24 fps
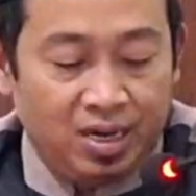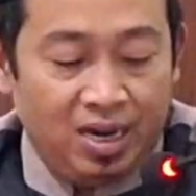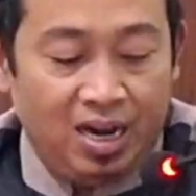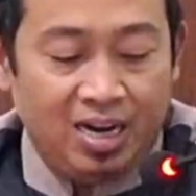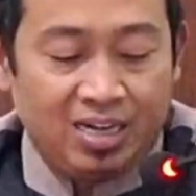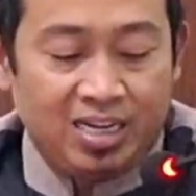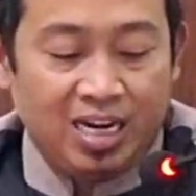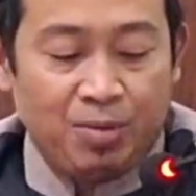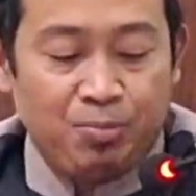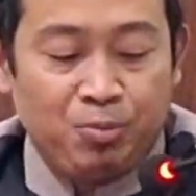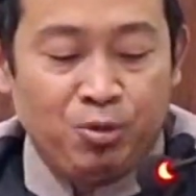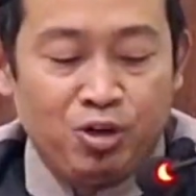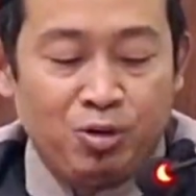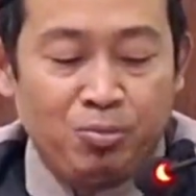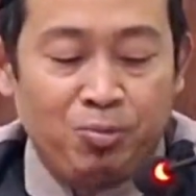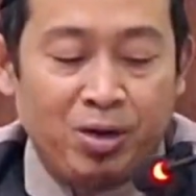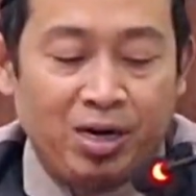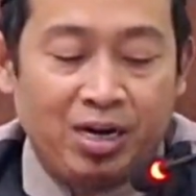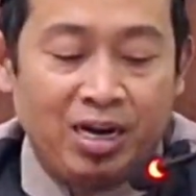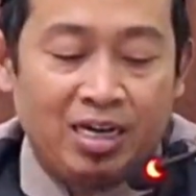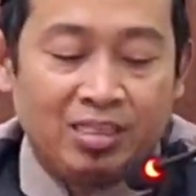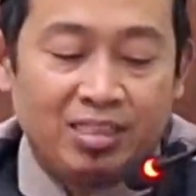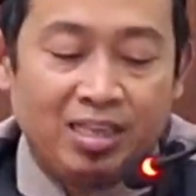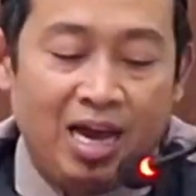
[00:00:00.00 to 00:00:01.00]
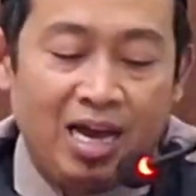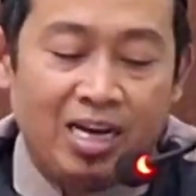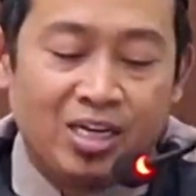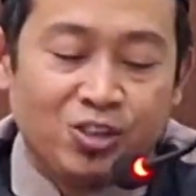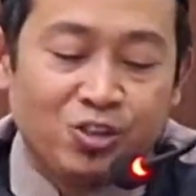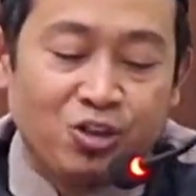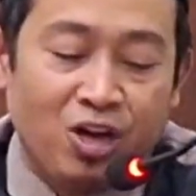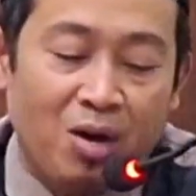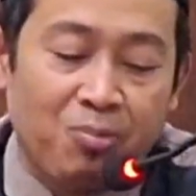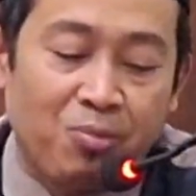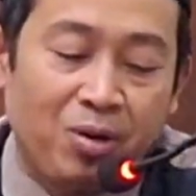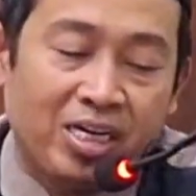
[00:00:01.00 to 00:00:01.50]
Adapun
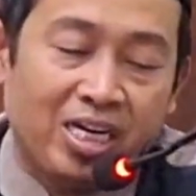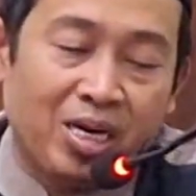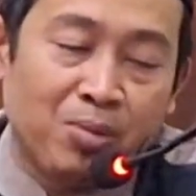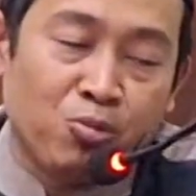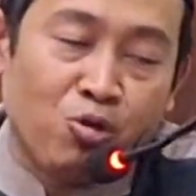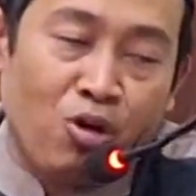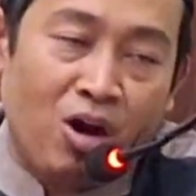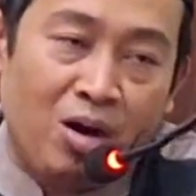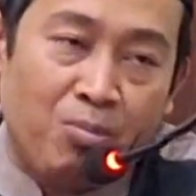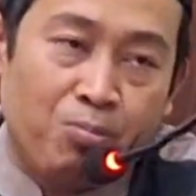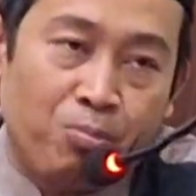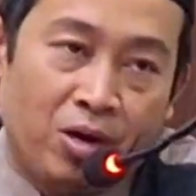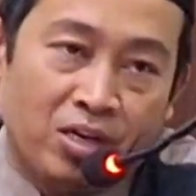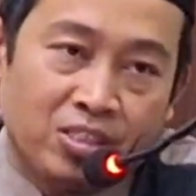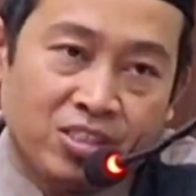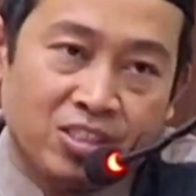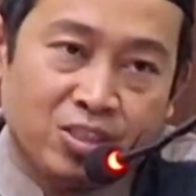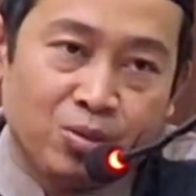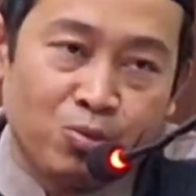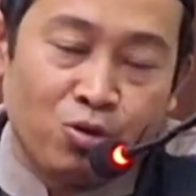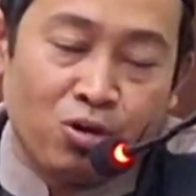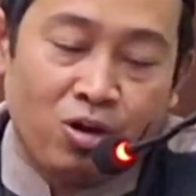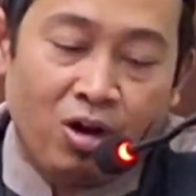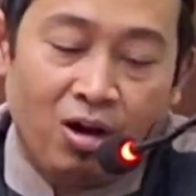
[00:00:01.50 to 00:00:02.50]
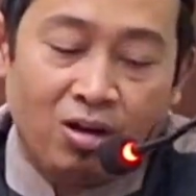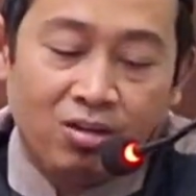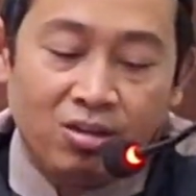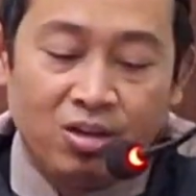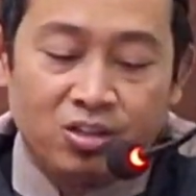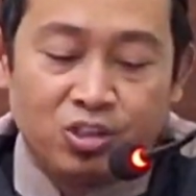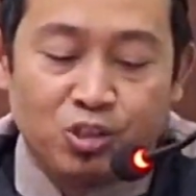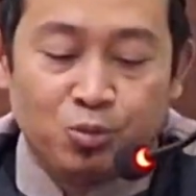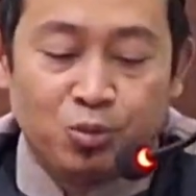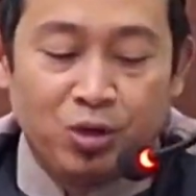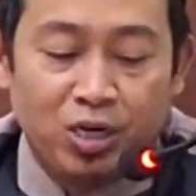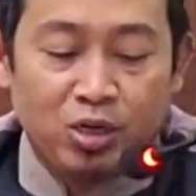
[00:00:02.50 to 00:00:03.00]
perkataan sahabat Ibnu Abbas, semoga
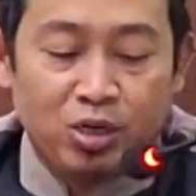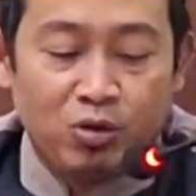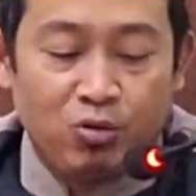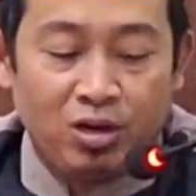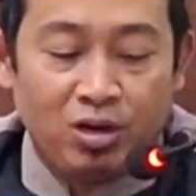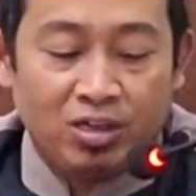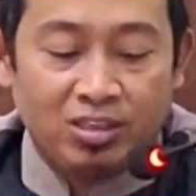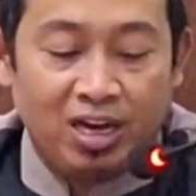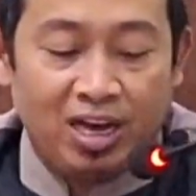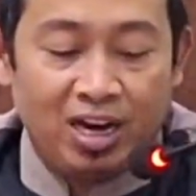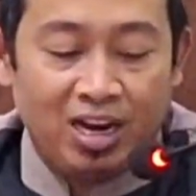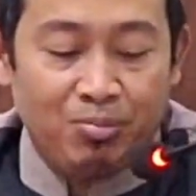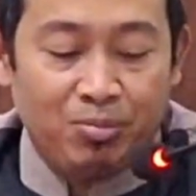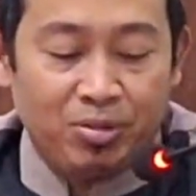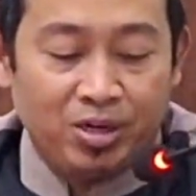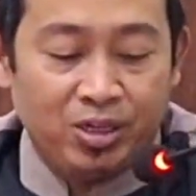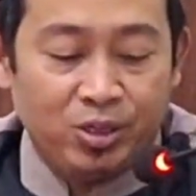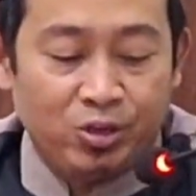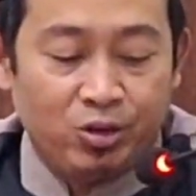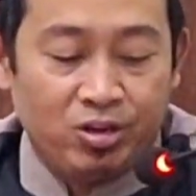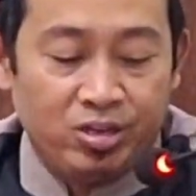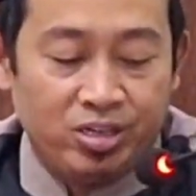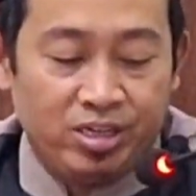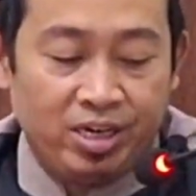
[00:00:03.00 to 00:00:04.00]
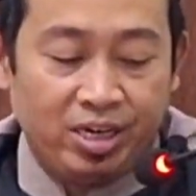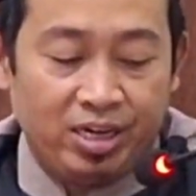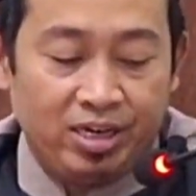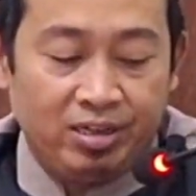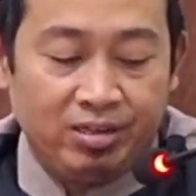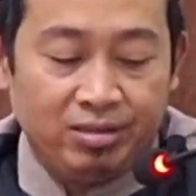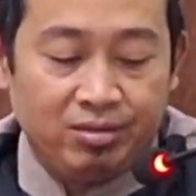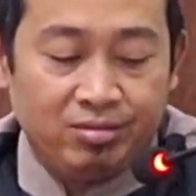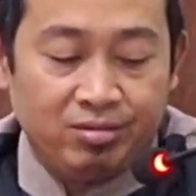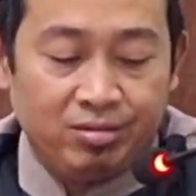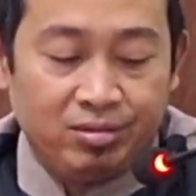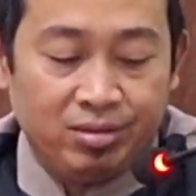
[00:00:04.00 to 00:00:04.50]
Allah Subhanahu wa taala
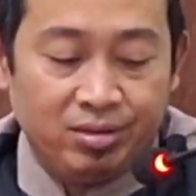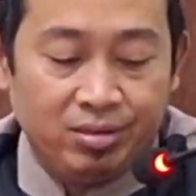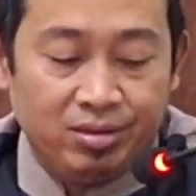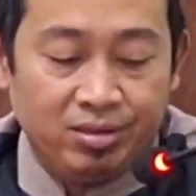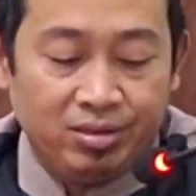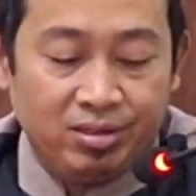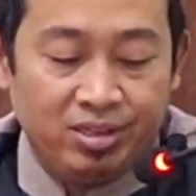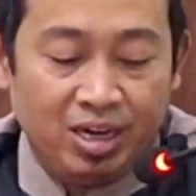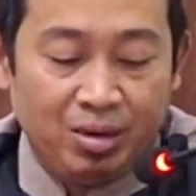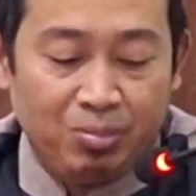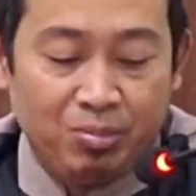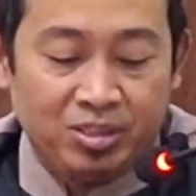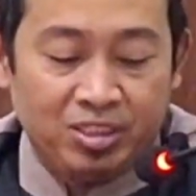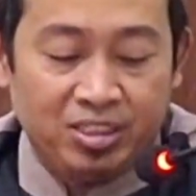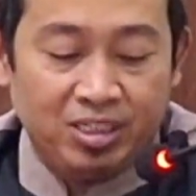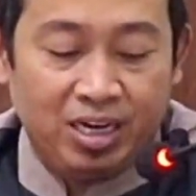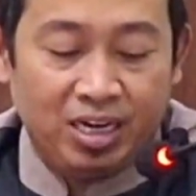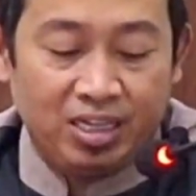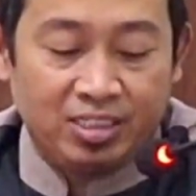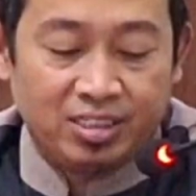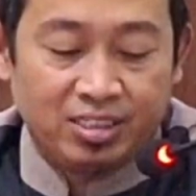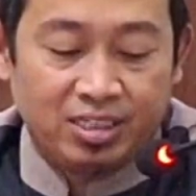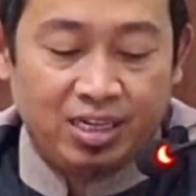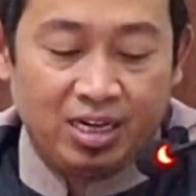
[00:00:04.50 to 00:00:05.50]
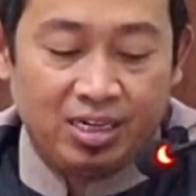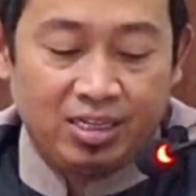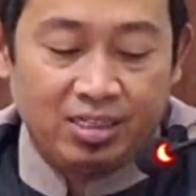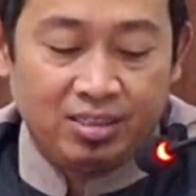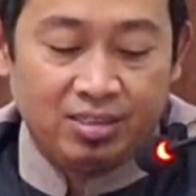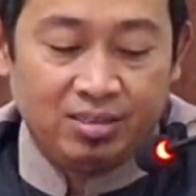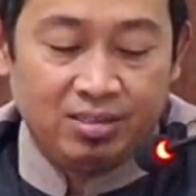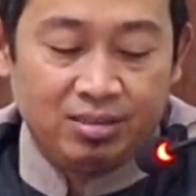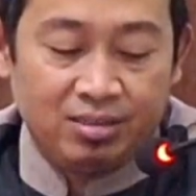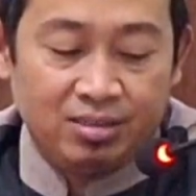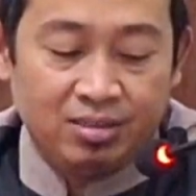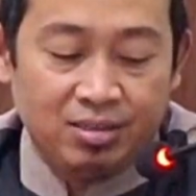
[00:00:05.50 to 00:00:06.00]
meridainya yang
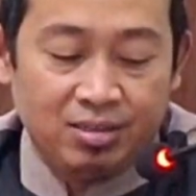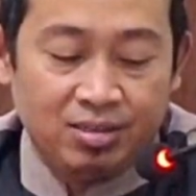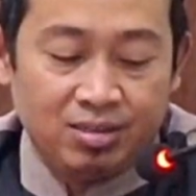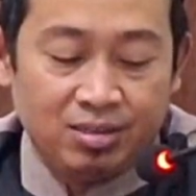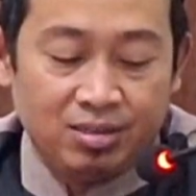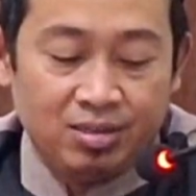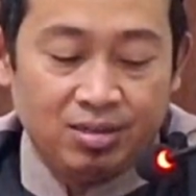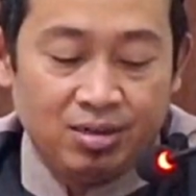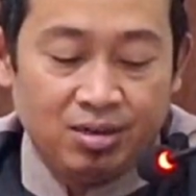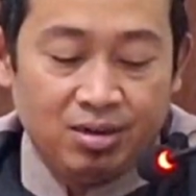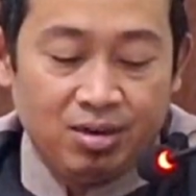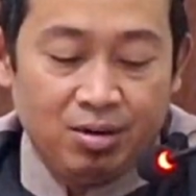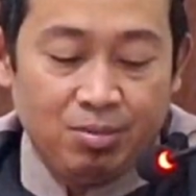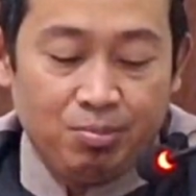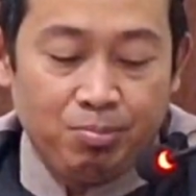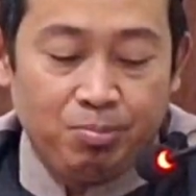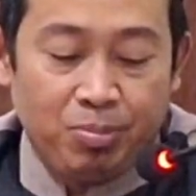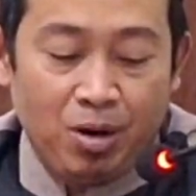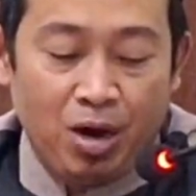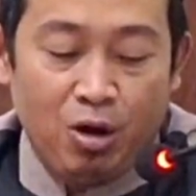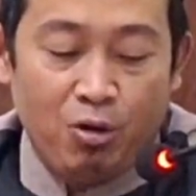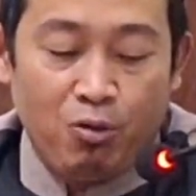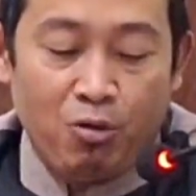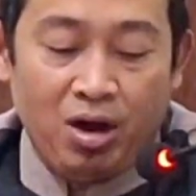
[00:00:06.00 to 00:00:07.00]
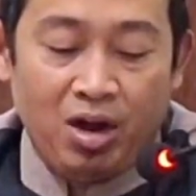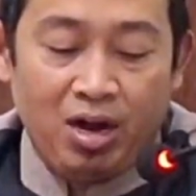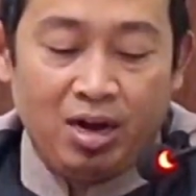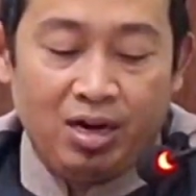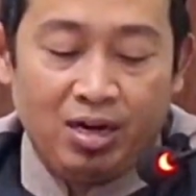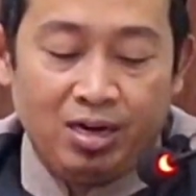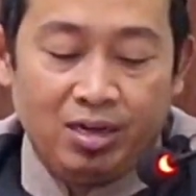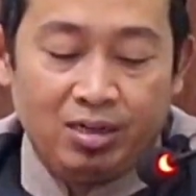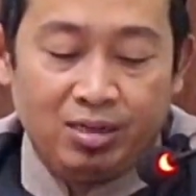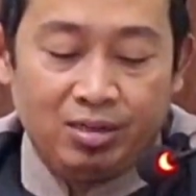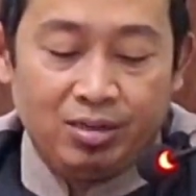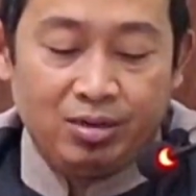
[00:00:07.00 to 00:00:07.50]
menjelaskan
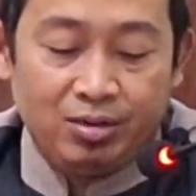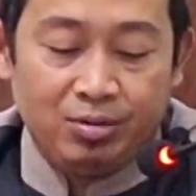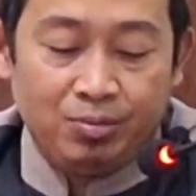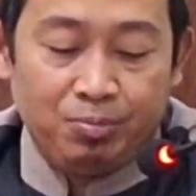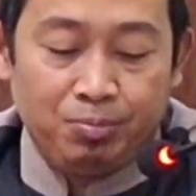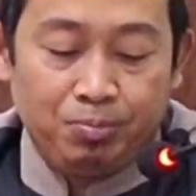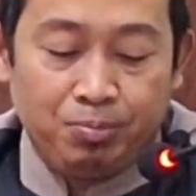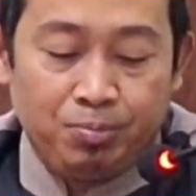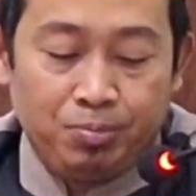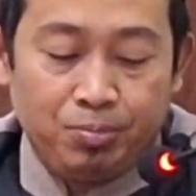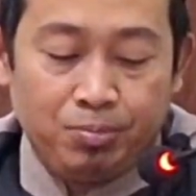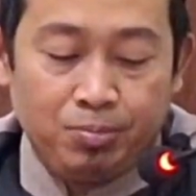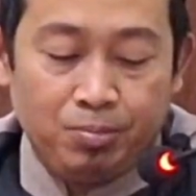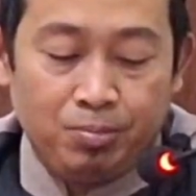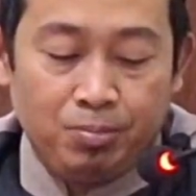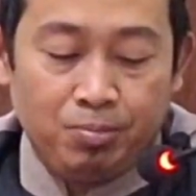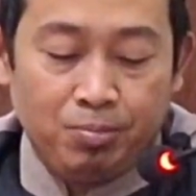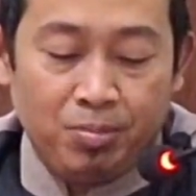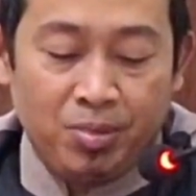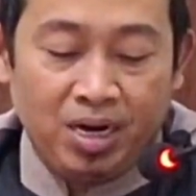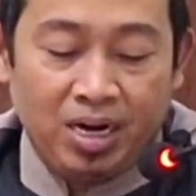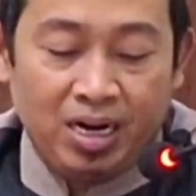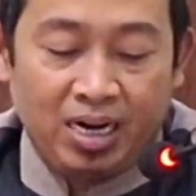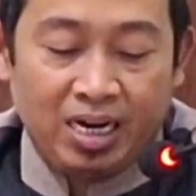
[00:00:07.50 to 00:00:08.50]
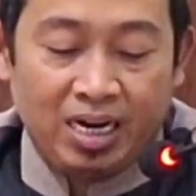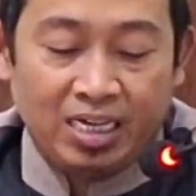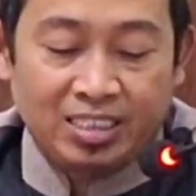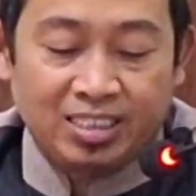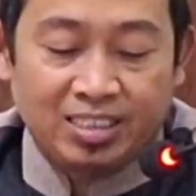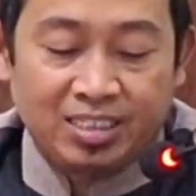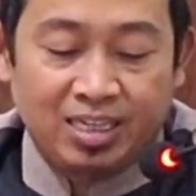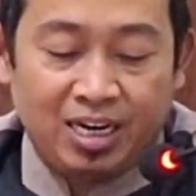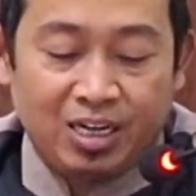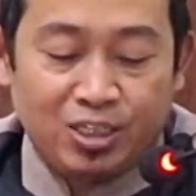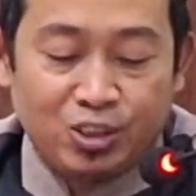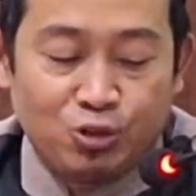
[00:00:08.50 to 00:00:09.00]
bahwa
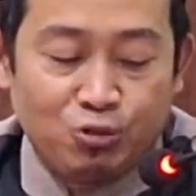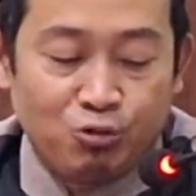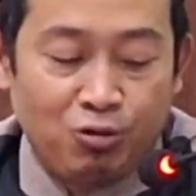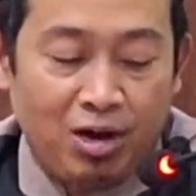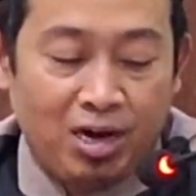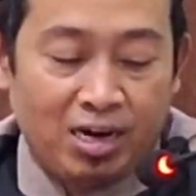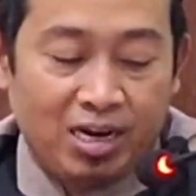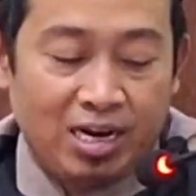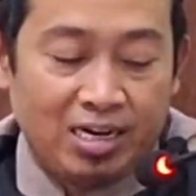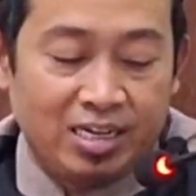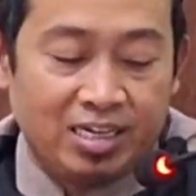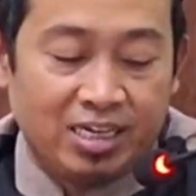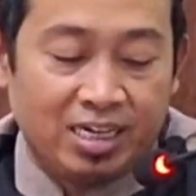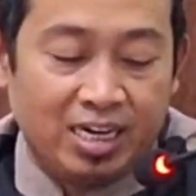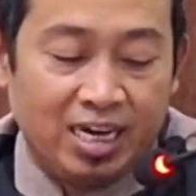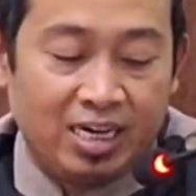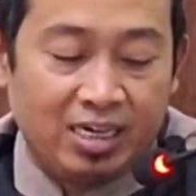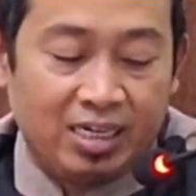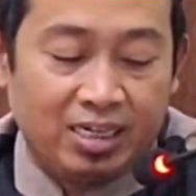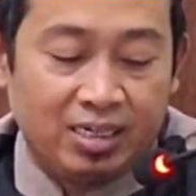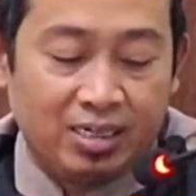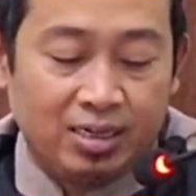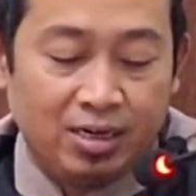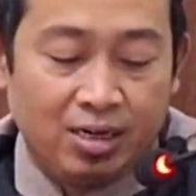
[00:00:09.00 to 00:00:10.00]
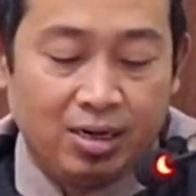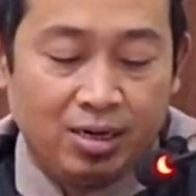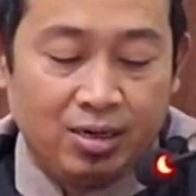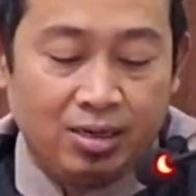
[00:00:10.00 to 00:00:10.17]
mengeraskan suara dengan